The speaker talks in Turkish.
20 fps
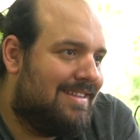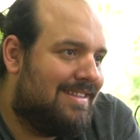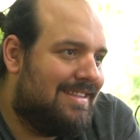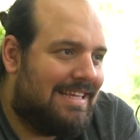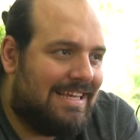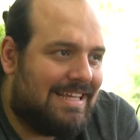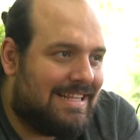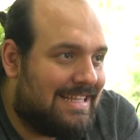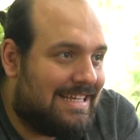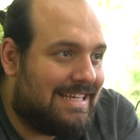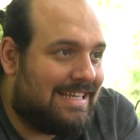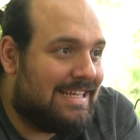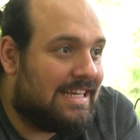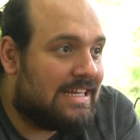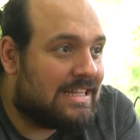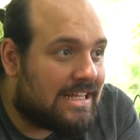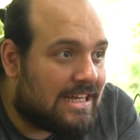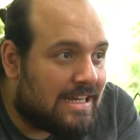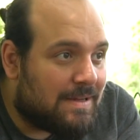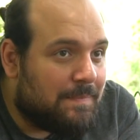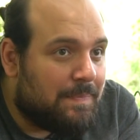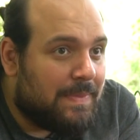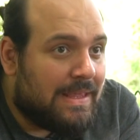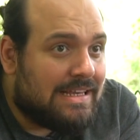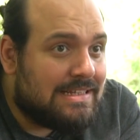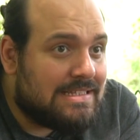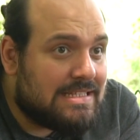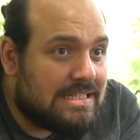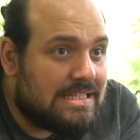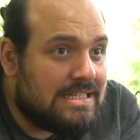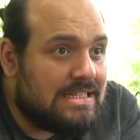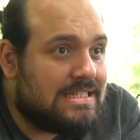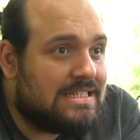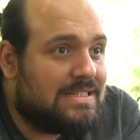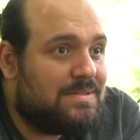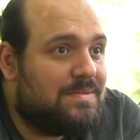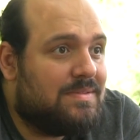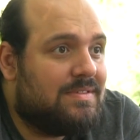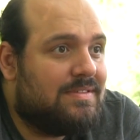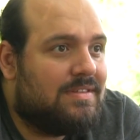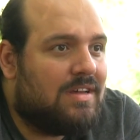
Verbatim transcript: Niye değil? Ya da siz